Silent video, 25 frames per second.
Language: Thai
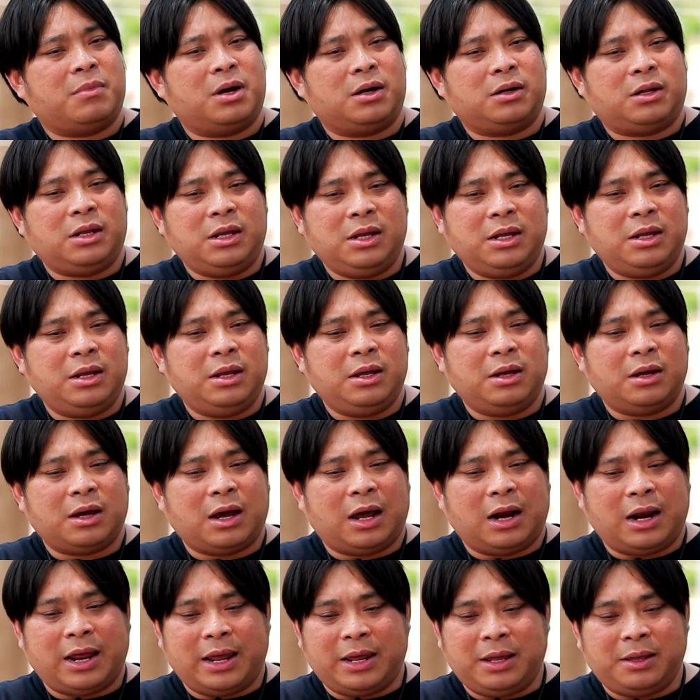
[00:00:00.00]
บางที
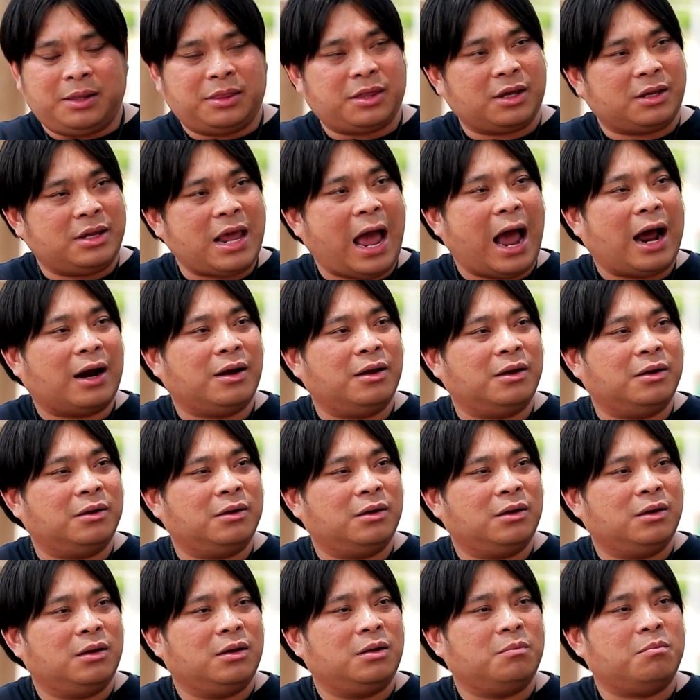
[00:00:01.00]
อะไรสักอย่างหนึ่ง
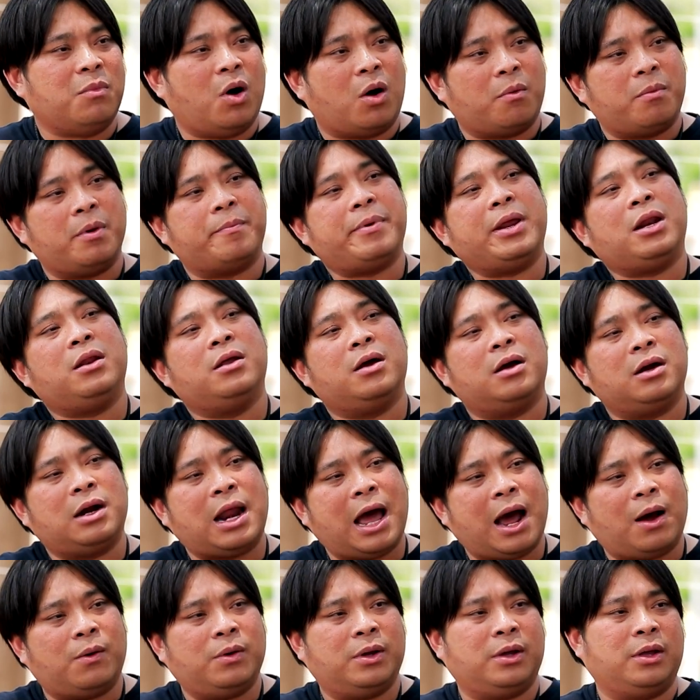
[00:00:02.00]
บอกมาเป็นเรื่อง
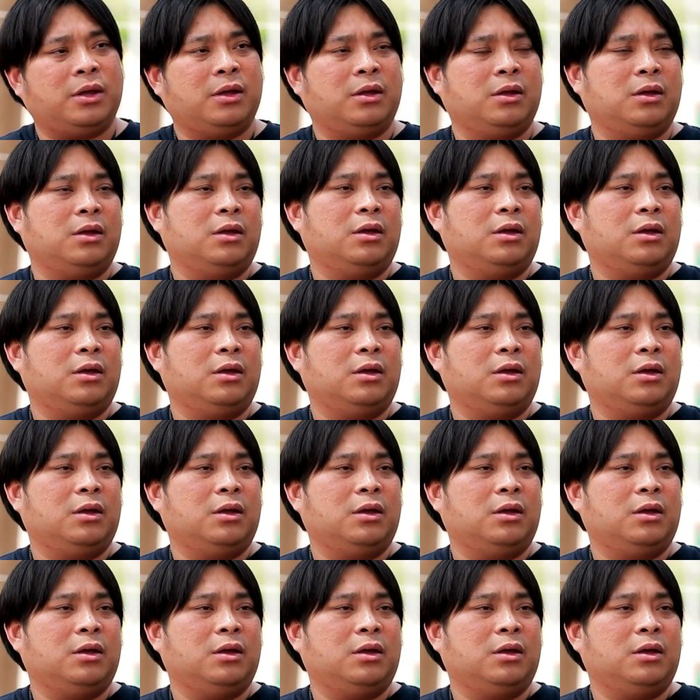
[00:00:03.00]
ราวเลย